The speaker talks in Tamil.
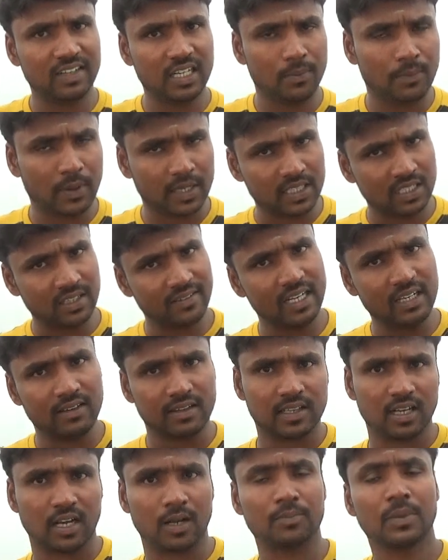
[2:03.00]
வீடியோ பார்த்துட்டு வெளியே
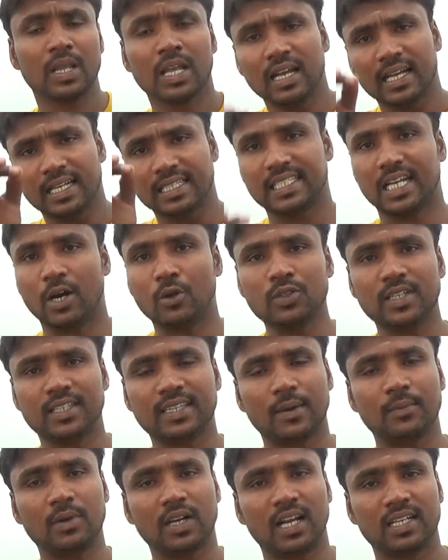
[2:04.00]
வந்துடலாம் செவன்த்து
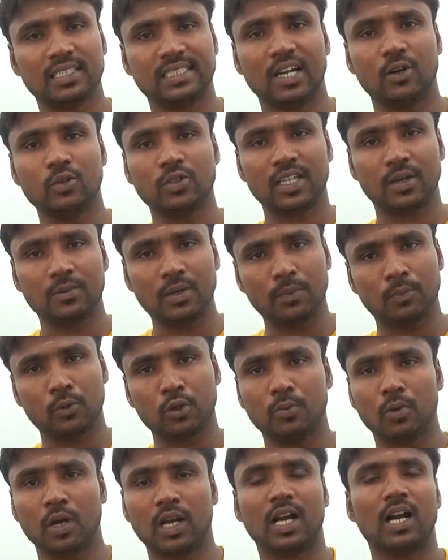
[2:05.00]
தமிழா செவன்த் தமிழ்
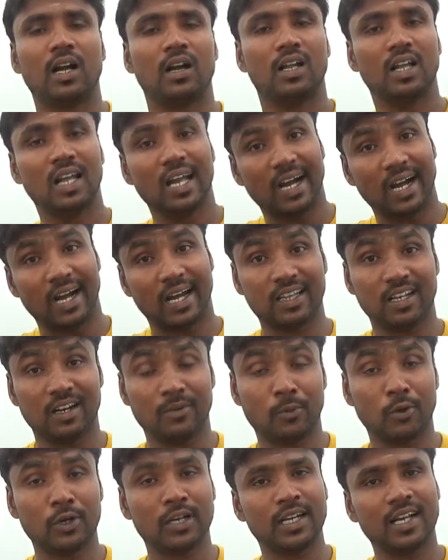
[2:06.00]
புது புக்கா அதில்
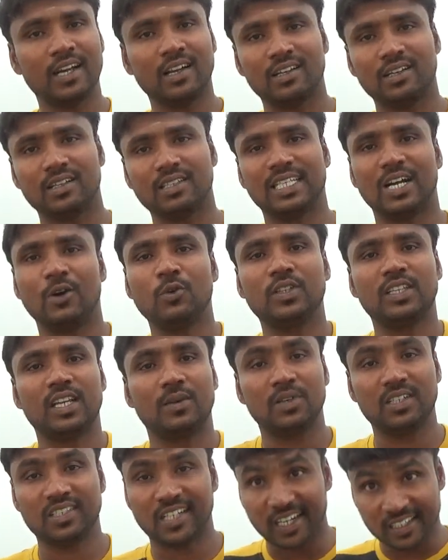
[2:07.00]
போனீங்கன்னா செவன்த்
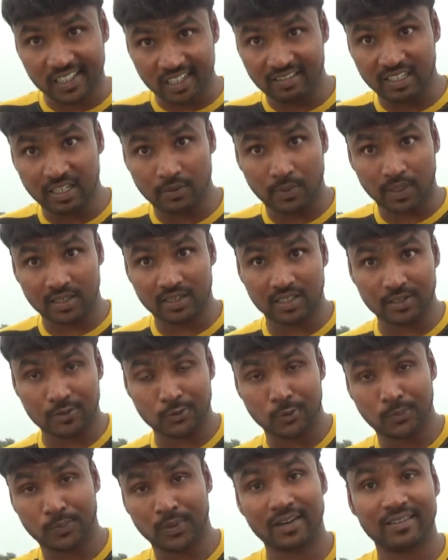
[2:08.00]
தமிழ் ஷார்ட்கட் வீடியோ பார்த்துட்டு
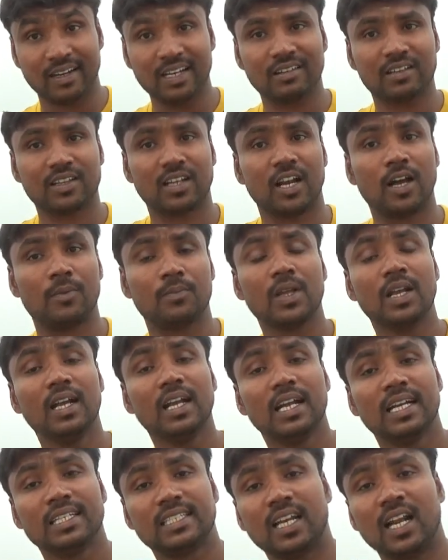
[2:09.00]
சூப்பராக வெளியே வந்துடலாம்
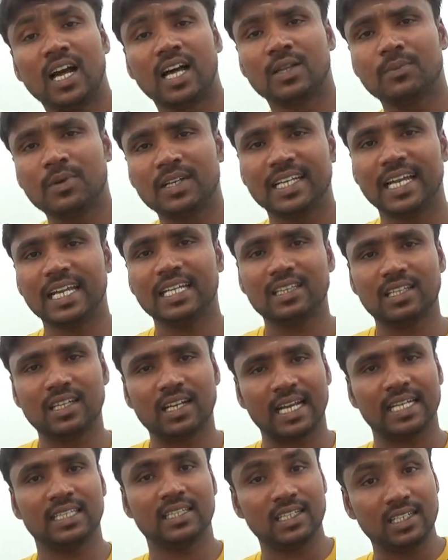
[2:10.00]
சில அதுமாதிரி எயித்து
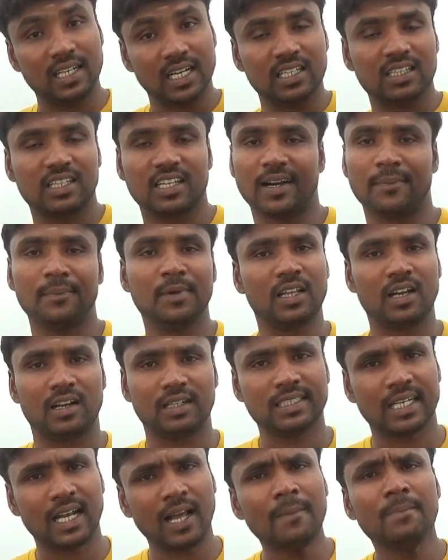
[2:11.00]
நைன்த்து டென்த்து அப்படி
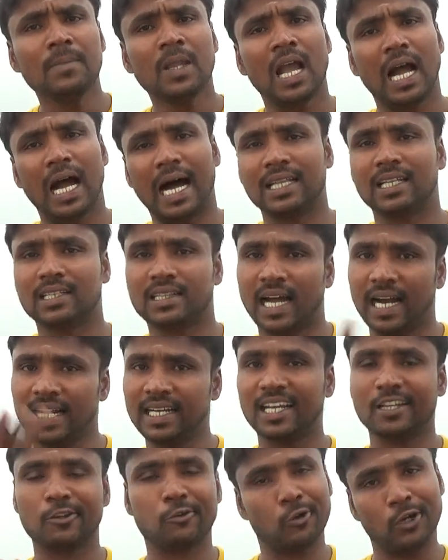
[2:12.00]
தான் சில அதை
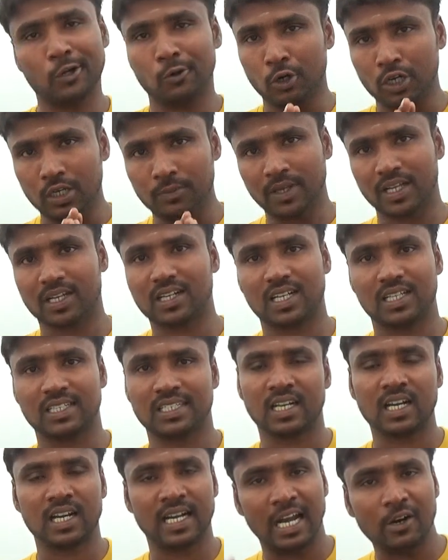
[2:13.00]
தாண்டி அதுக்குள்ளே ஒன்றுமே இருக்காது
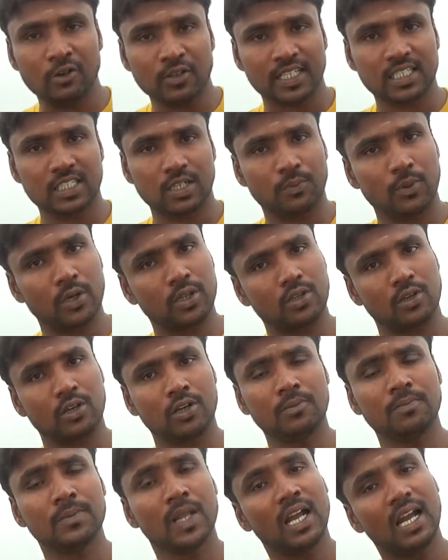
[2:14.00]
சில லைவ் டெஸ்ட்டு
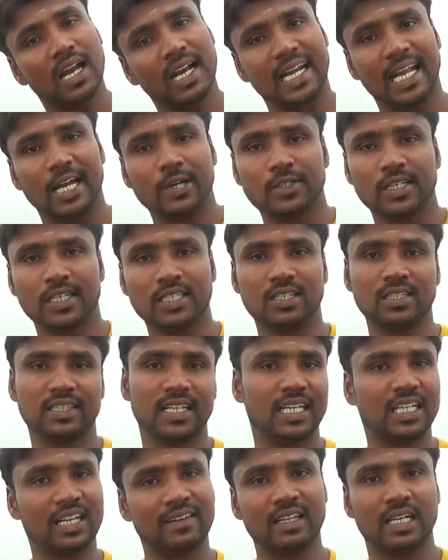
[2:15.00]
பொறுத்தவரையும் லைவ் டெஸ்ட்டும்
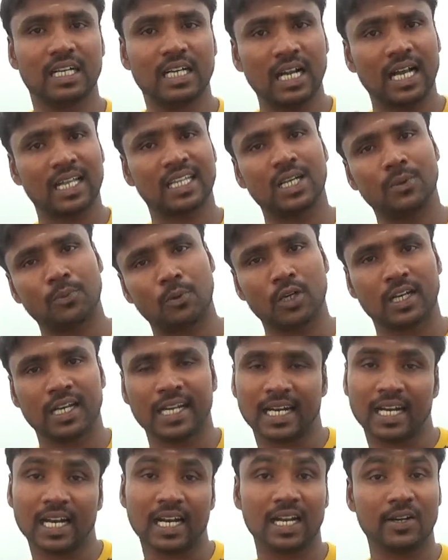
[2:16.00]
தனியாகவே இருக்குது அதில்
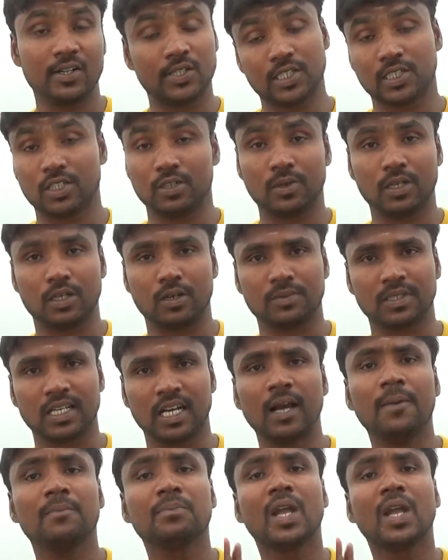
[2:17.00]
போனீங்கன்னா எல்லா லைவ் டெஸ்ட்டும் இருக்கும் சில